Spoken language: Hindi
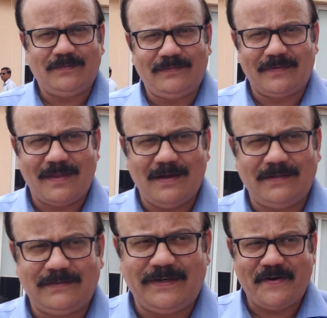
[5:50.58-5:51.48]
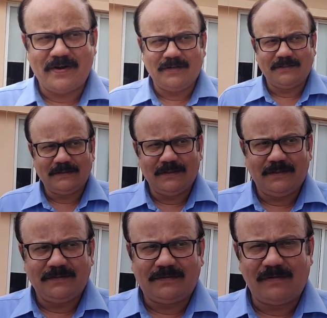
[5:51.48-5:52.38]
इस हाईवे पर
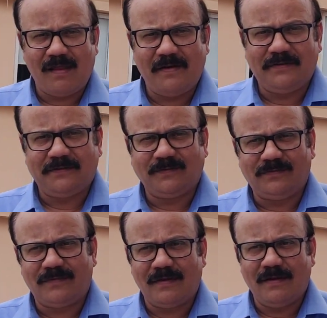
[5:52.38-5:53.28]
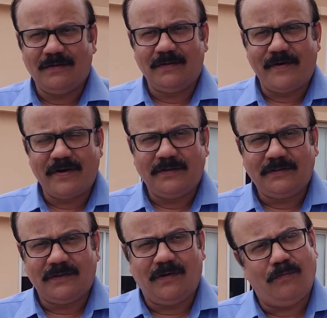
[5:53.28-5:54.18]
ड्राइव करने से कैसा
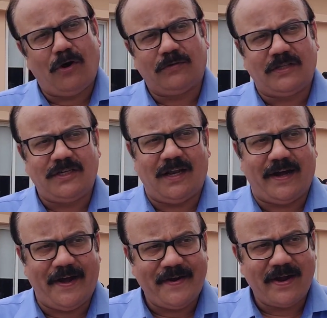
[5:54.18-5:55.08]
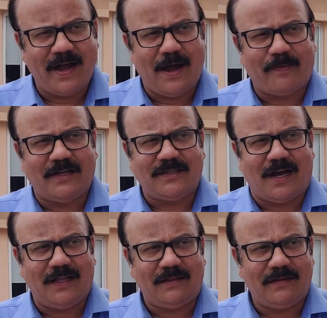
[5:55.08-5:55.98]
लगा बहुत अच्छा लगा आपका
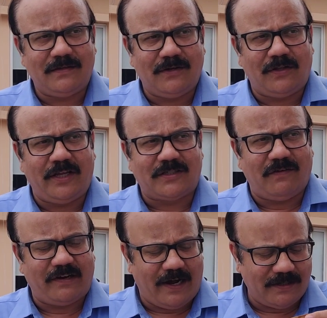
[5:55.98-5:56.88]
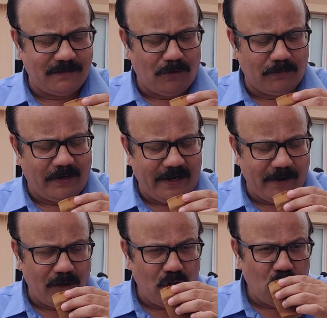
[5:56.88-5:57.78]
साथ और देश का विकास बहुत बढ़िया
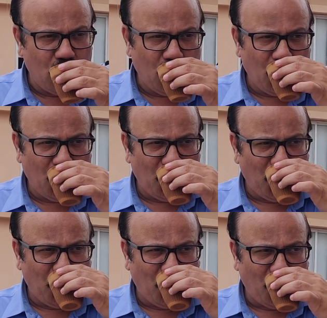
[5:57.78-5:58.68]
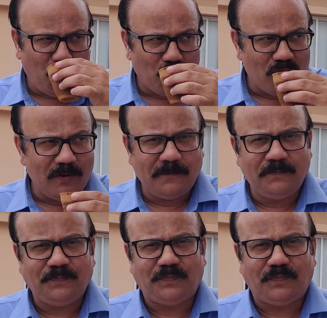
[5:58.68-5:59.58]
तो आपको इसका
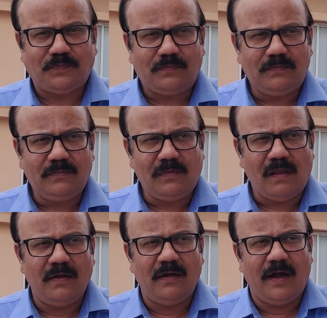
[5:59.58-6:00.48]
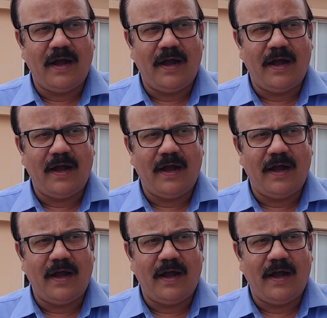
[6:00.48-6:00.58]
क्रेडिट किसको देना चाहेंगे